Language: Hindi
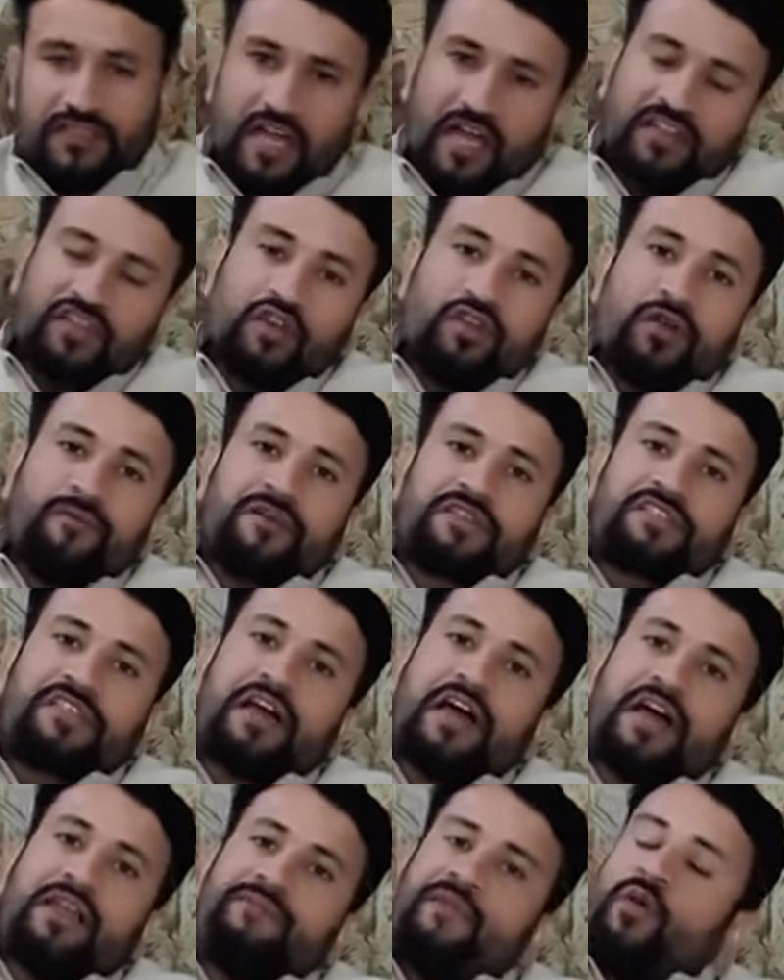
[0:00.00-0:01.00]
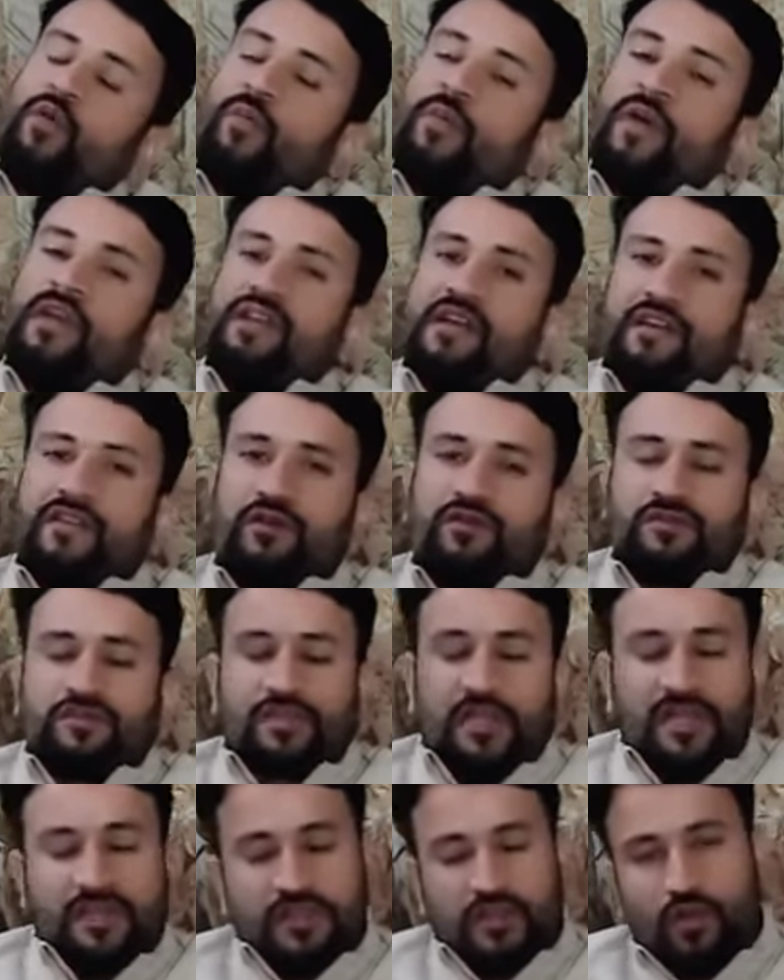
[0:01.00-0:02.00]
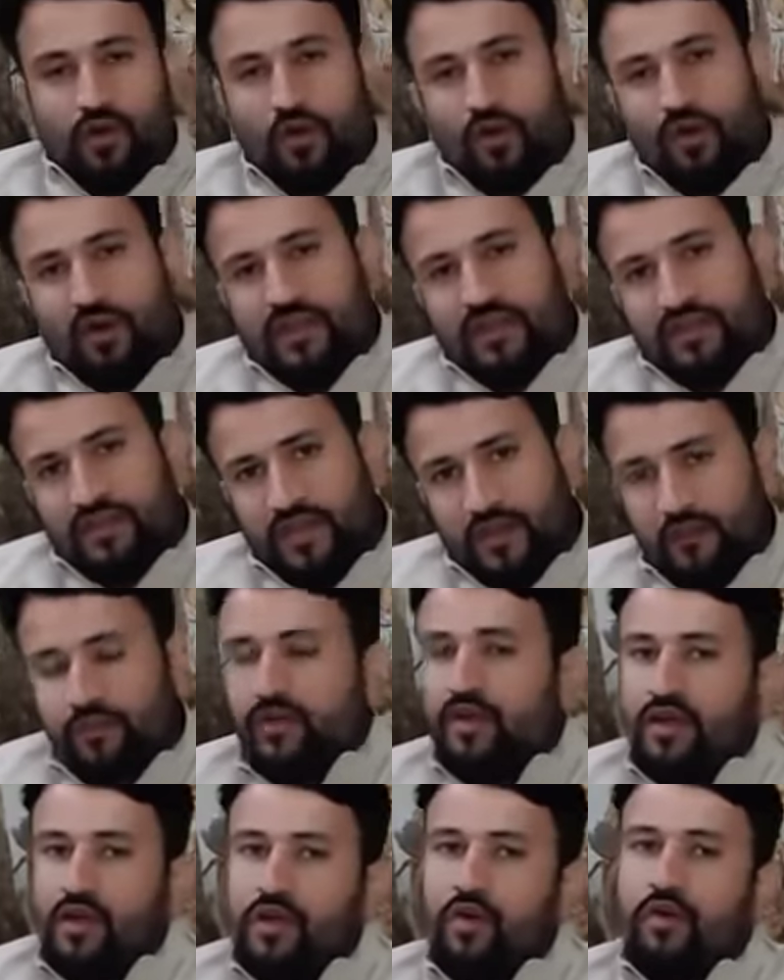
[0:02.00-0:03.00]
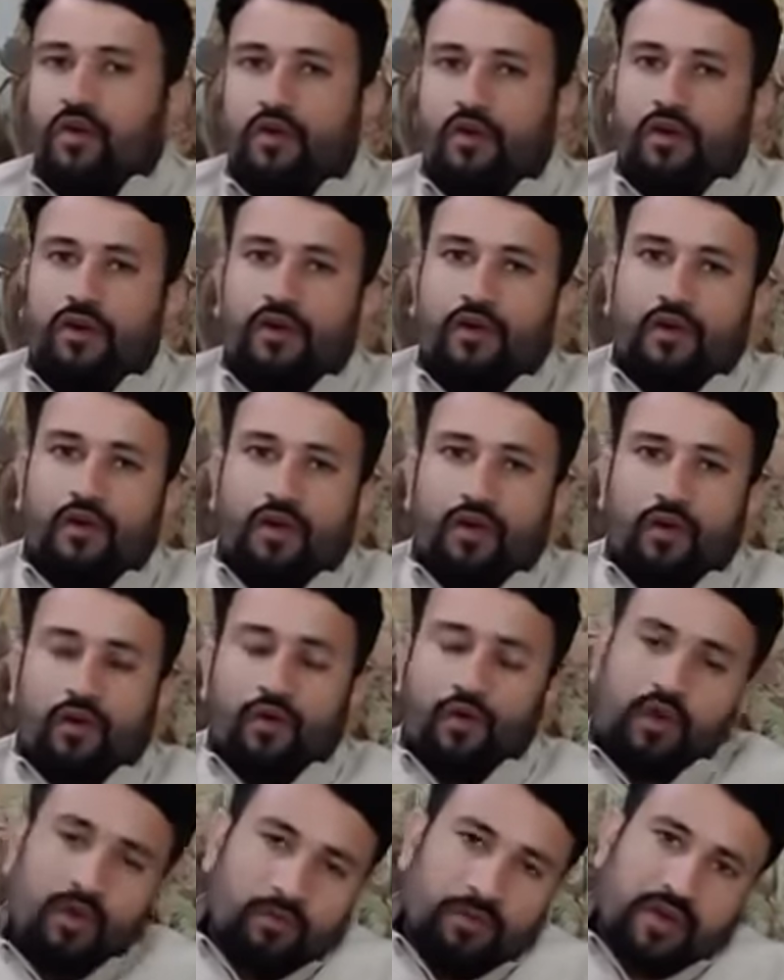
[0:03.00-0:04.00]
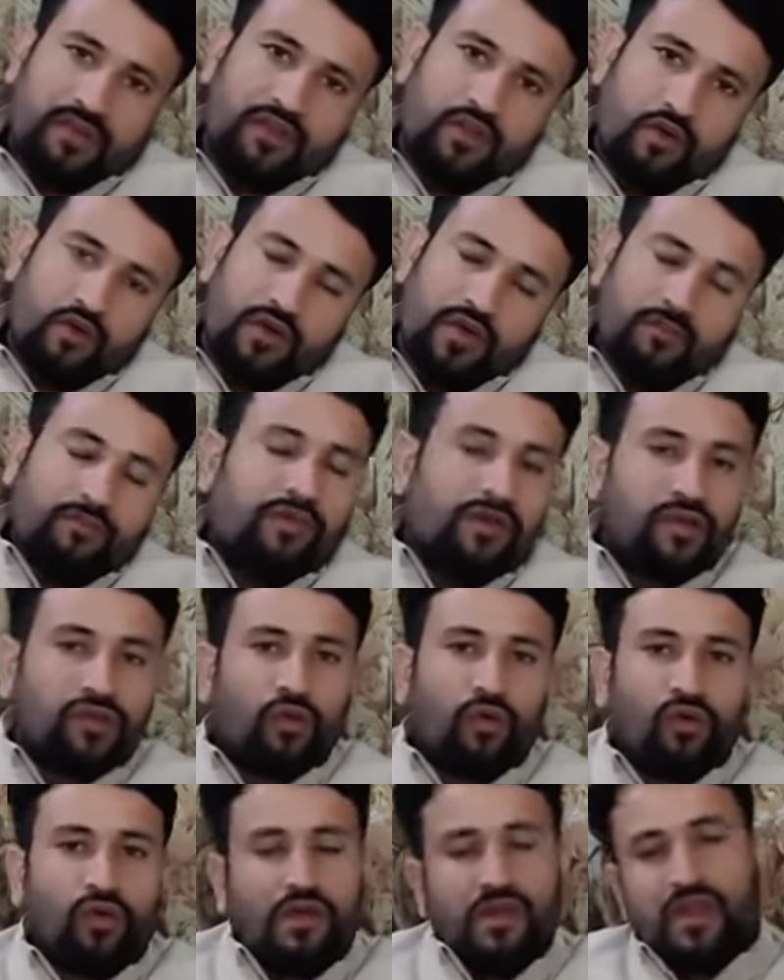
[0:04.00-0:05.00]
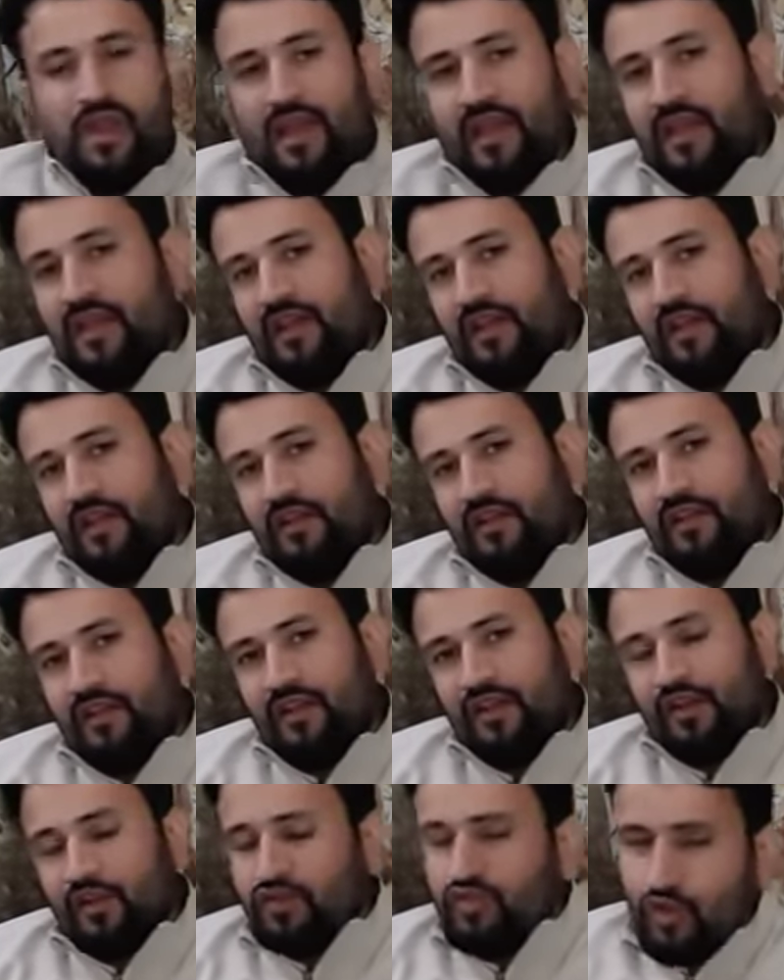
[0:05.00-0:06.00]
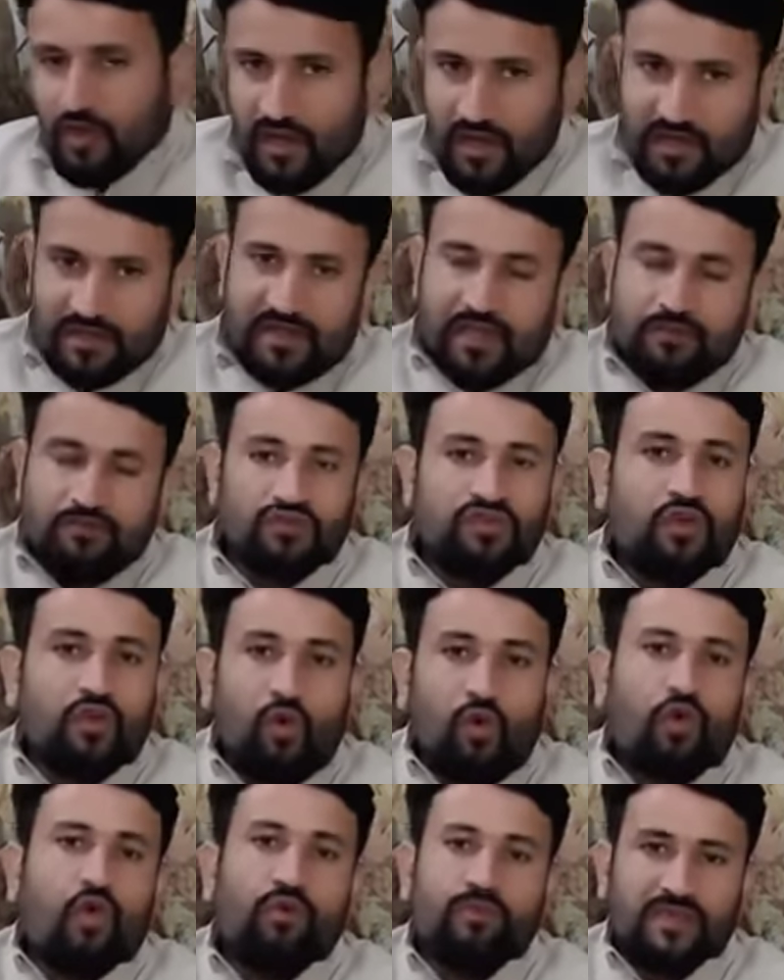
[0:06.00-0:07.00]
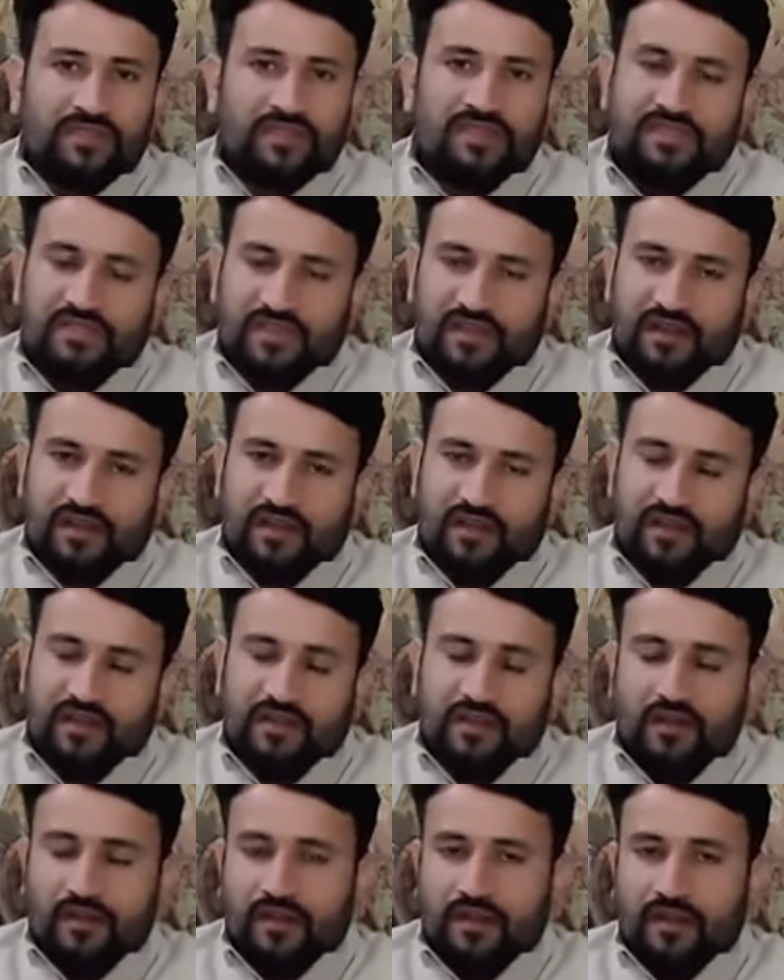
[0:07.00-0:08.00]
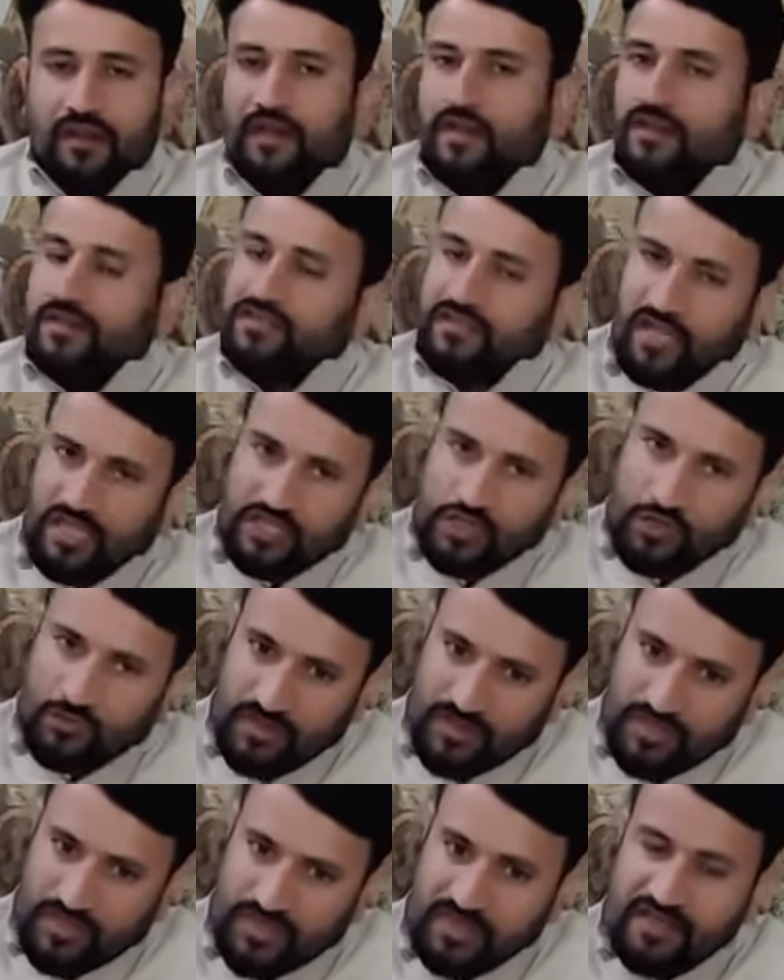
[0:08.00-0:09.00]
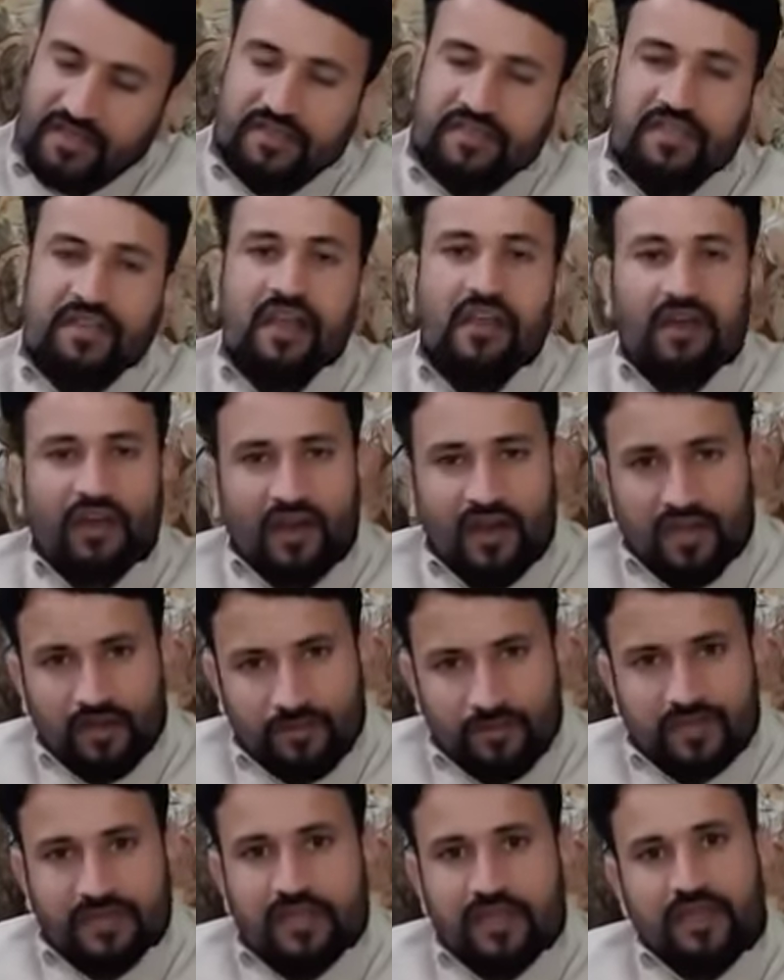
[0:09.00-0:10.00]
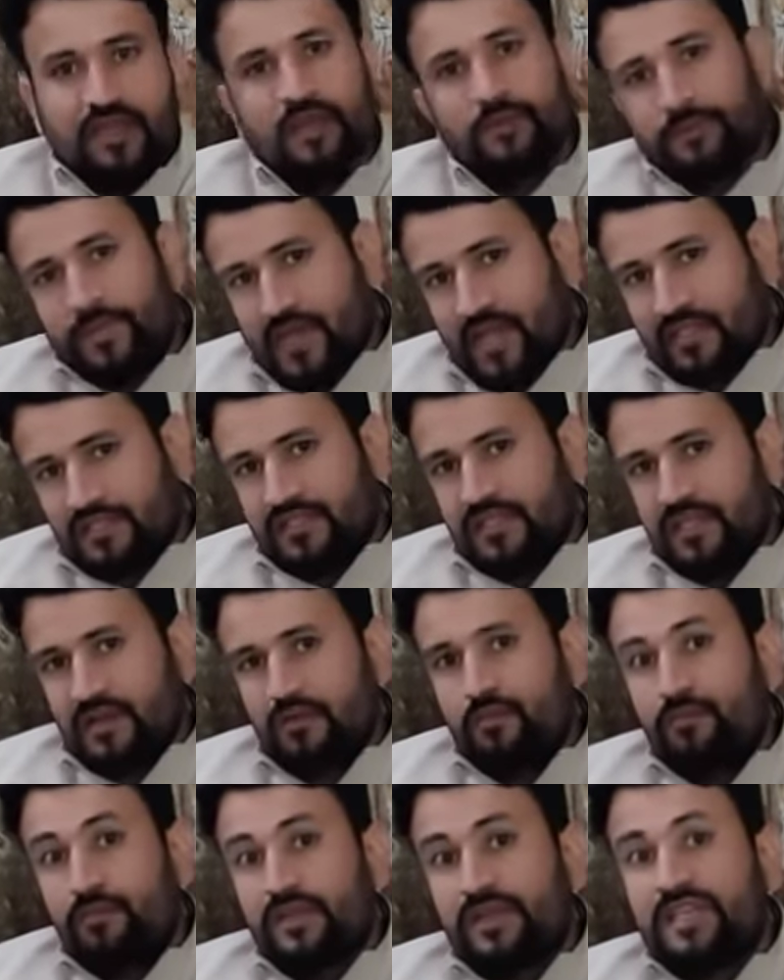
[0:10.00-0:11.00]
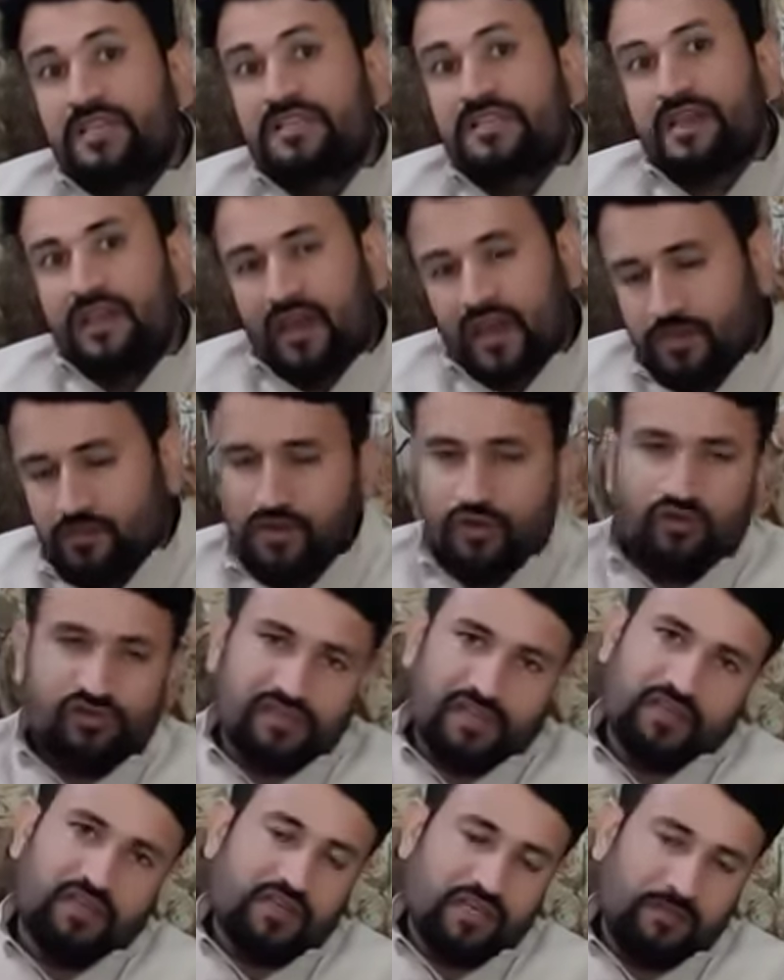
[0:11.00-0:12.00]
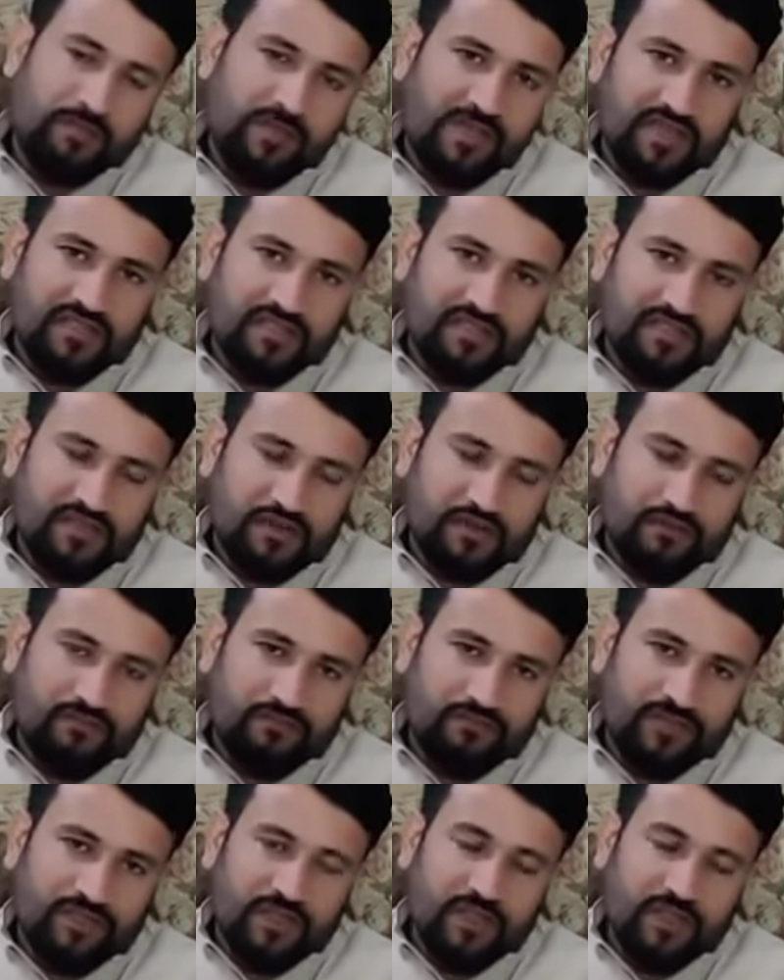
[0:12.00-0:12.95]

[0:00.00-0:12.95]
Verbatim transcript: साथियों नमस्कार मैं उपेन यादव साथियों ये वीडियो उन भर्तियों के अभ्यर्थियों के लिए है जो लगातार मुझे कॉल और मैसेज कर रहे हैं साथियों मैं धीरे धीरे हर भर्ती के लिए प्रयास कर रहा हूं प्रदेश के हर बेरोजगार के लिए प्रयास कर रहा हूं